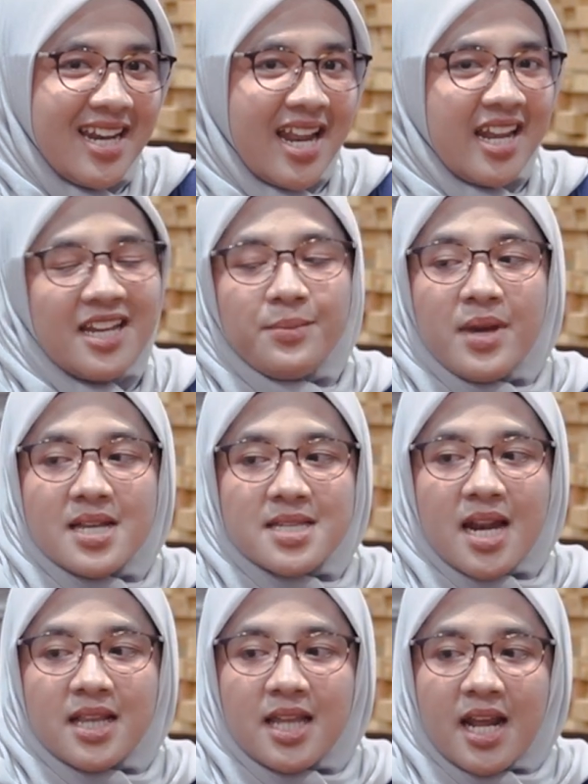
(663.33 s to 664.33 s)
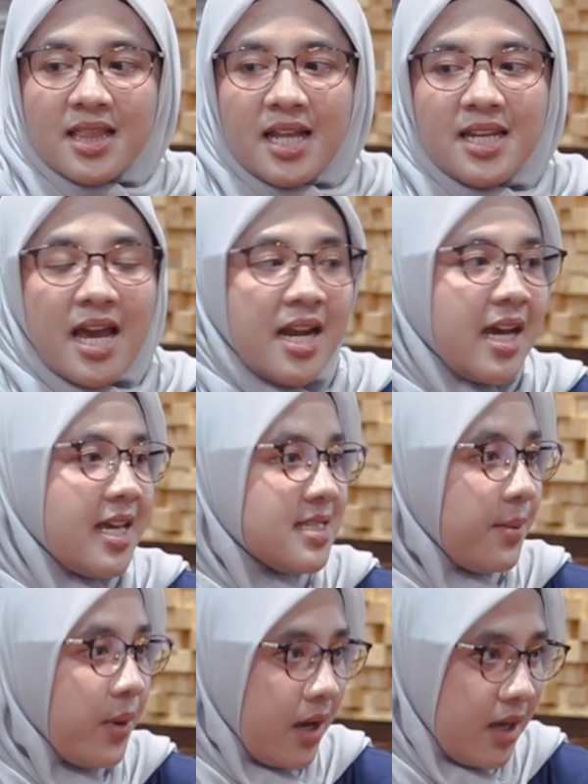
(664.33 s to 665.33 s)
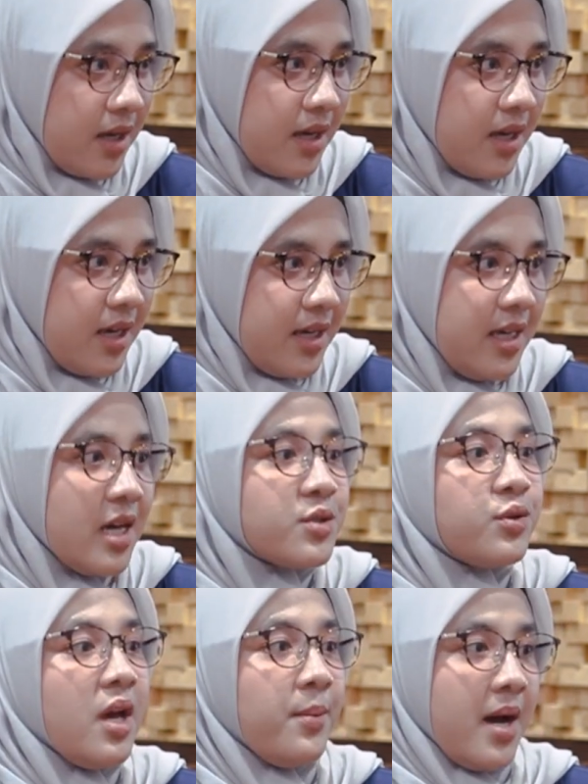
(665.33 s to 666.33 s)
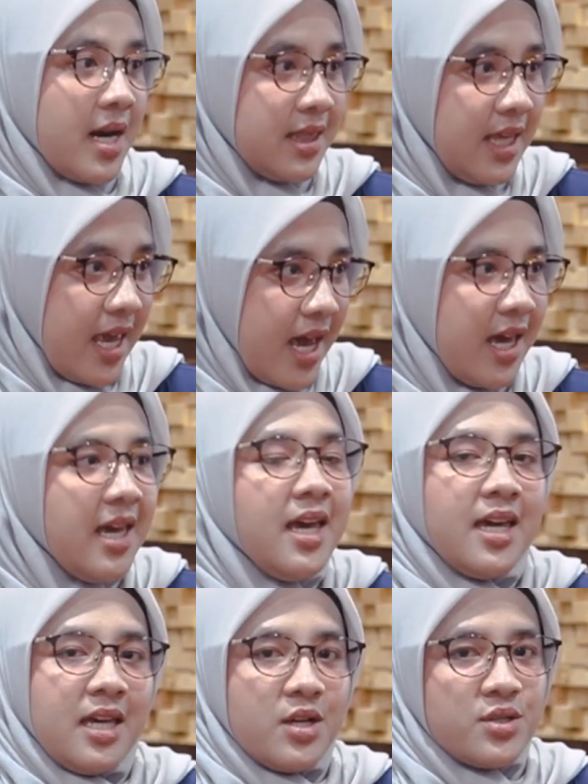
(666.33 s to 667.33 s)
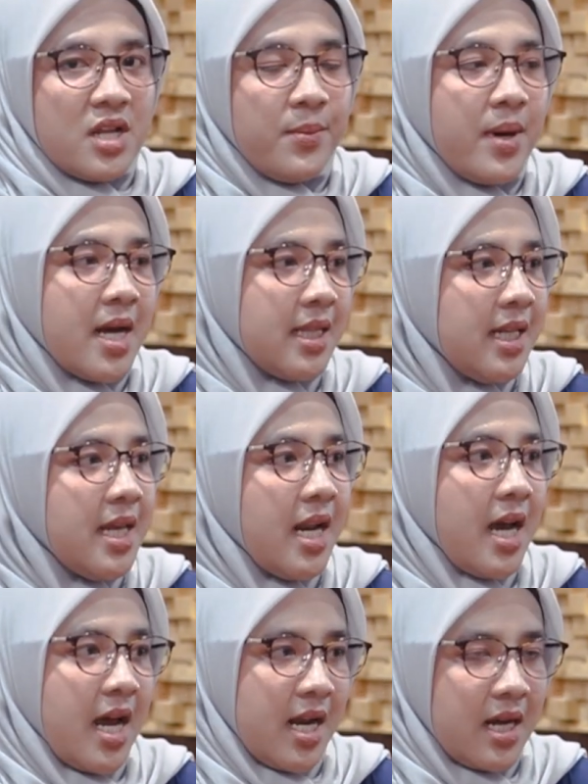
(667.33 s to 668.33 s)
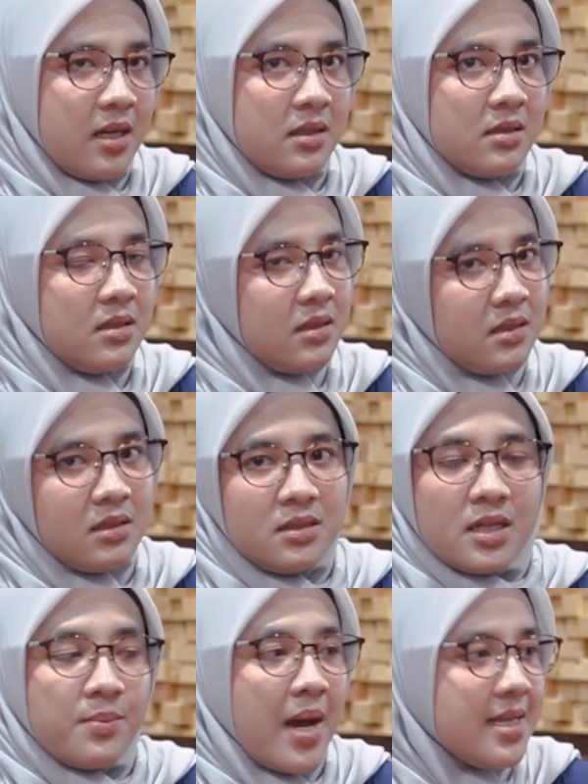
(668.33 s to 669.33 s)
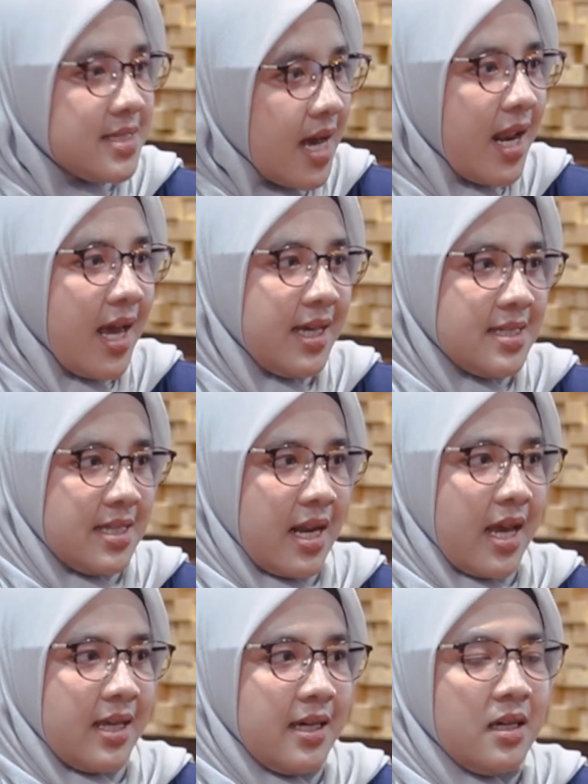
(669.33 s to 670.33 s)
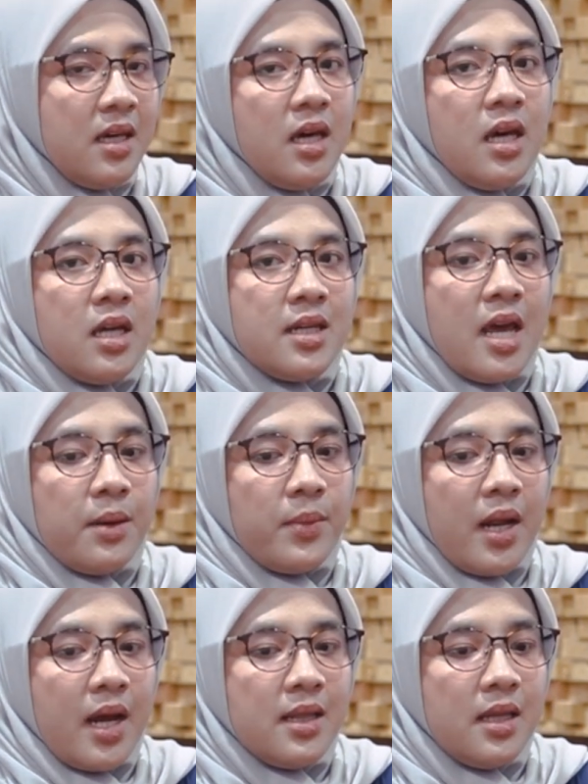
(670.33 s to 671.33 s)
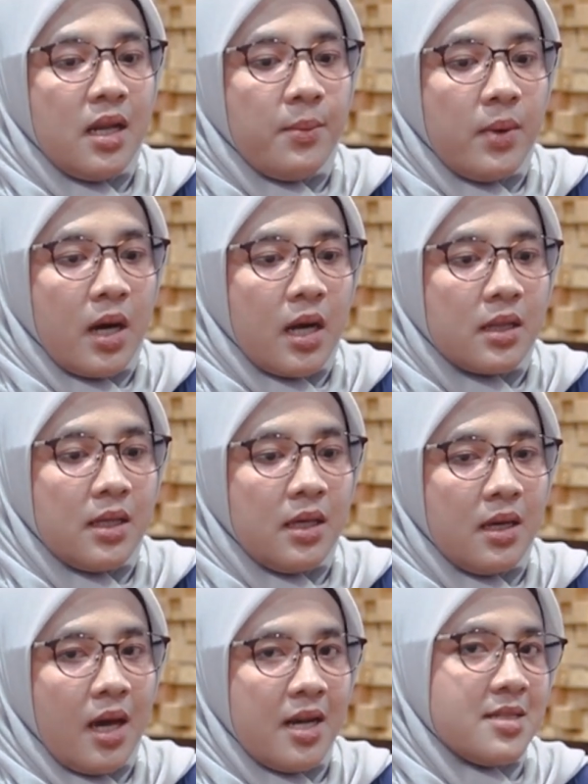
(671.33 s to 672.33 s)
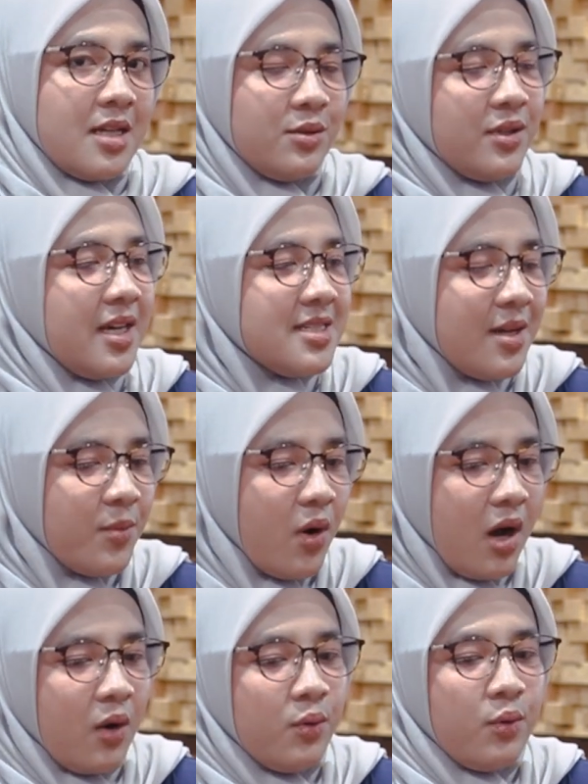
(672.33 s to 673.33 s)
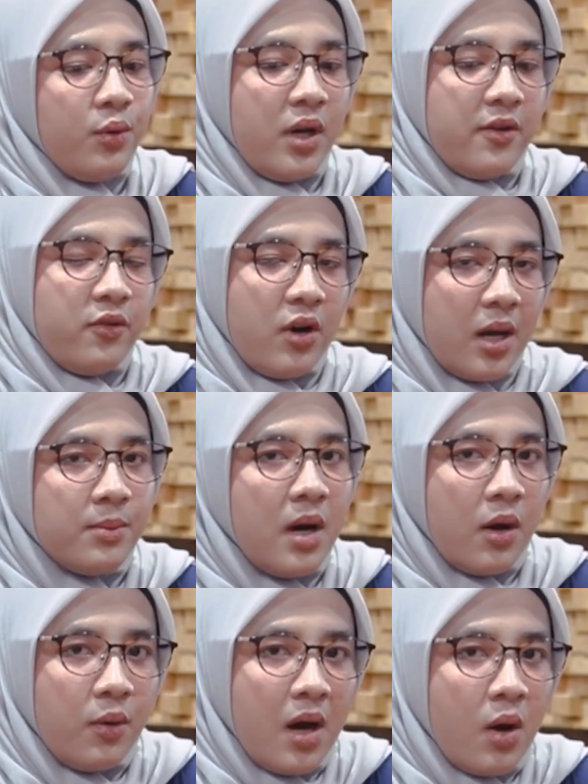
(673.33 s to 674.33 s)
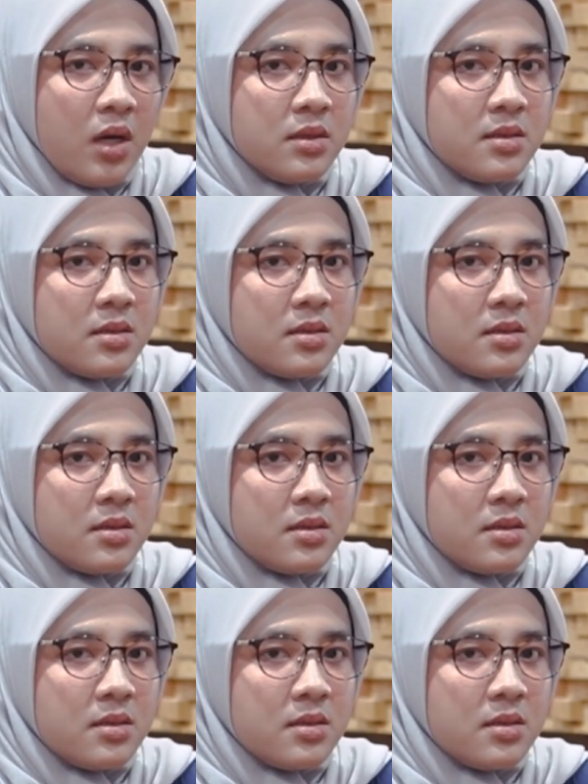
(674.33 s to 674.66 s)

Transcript: dan ini biasa rata-rata di anak SMA yang sudah mengerti ya, yeah. yang iya. sudah mengerti di anak-anak e, remaja lah istilahnya dan mereka tidak mengerti. Ada satu case yang mau aku infokan bahwa